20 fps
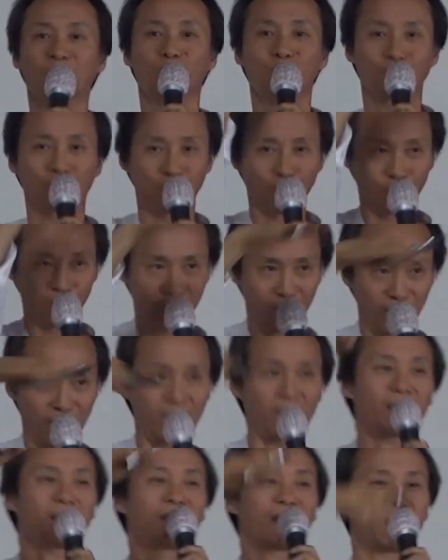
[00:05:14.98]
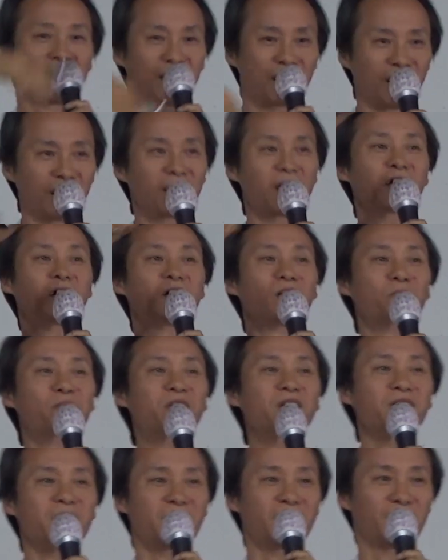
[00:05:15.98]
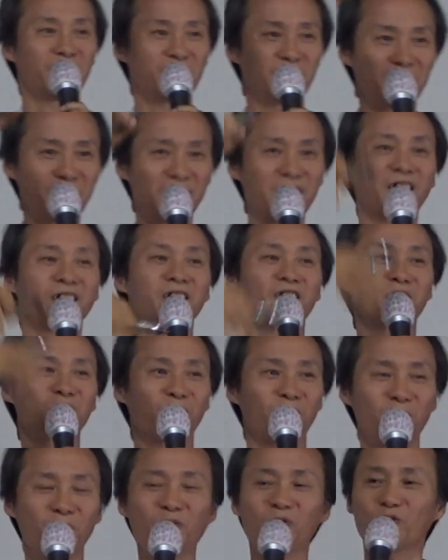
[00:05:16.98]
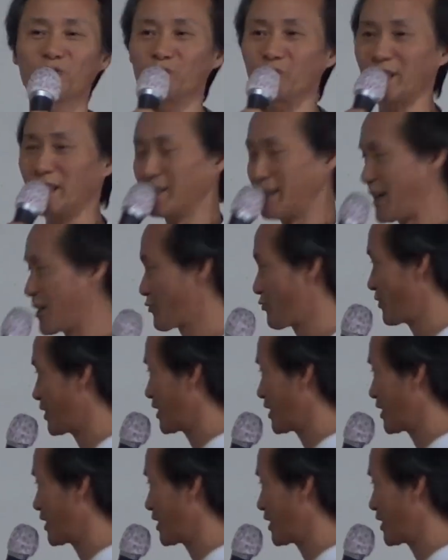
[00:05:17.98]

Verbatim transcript: 둥그렇게 경계가 없이 예. 상대적으로 구분할 수